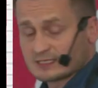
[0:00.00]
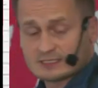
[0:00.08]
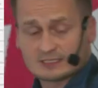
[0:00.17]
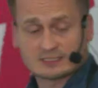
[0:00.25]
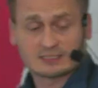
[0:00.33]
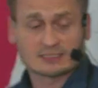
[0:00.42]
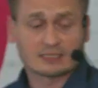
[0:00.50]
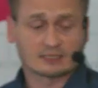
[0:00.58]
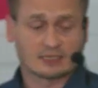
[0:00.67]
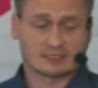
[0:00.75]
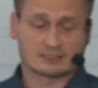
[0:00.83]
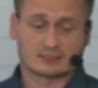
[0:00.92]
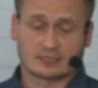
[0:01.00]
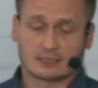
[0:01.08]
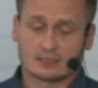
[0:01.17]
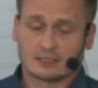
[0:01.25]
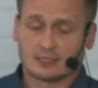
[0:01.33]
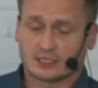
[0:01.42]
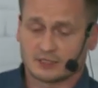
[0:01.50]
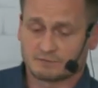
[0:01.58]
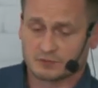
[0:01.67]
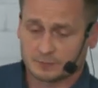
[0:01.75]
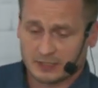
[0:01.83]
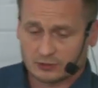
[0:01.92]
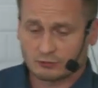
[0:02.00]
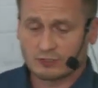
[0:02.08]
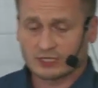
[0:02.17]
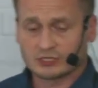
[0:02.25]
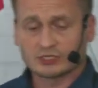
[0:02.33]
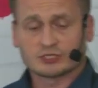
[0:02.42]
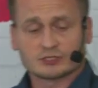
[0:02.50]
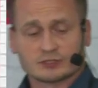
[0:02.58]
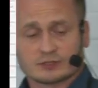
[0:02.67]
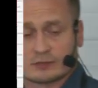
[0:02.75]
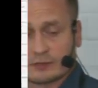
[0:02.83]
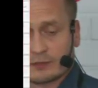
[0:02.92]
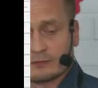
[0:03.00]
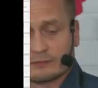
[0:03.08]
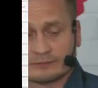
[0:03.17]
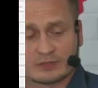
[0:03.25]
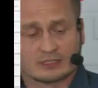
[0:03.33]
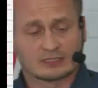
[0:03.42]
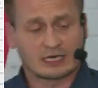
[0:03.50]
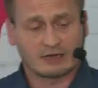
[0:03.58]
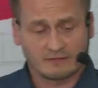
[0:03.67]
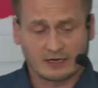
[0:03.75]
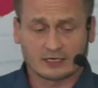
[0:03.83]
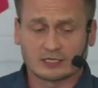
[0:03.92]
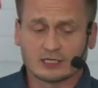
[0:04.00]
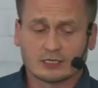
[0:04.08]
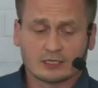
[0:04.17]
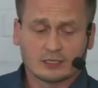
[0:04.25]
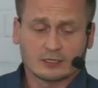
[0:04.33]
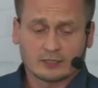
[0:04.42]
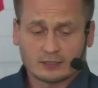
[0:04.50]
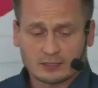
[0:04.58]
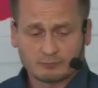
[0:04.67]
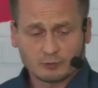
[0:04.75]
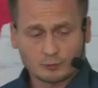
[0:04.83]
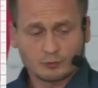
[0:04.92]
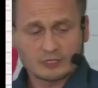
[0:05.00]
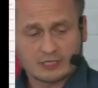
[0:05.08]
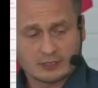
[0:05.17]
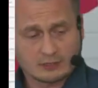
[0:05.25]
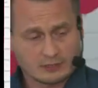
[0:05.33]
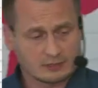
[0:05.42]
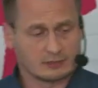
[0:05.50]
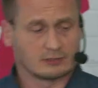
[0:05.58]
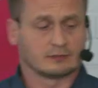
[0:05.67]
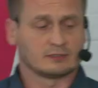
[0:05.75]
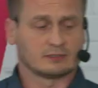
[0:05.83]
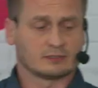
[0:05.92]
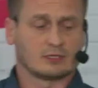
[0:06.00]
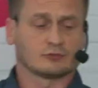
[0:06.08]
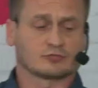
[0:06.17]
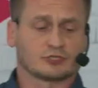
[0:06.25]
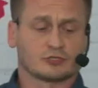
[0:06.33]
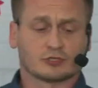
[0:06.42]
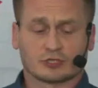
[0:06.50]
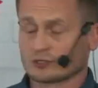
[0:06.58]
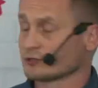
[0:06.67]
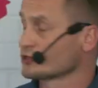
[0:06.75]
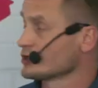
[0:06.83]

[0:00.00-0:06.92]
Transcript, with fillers: jest stan klastra i w przypadku jakiejś awarii E, próbuje e, zdążyć do tego,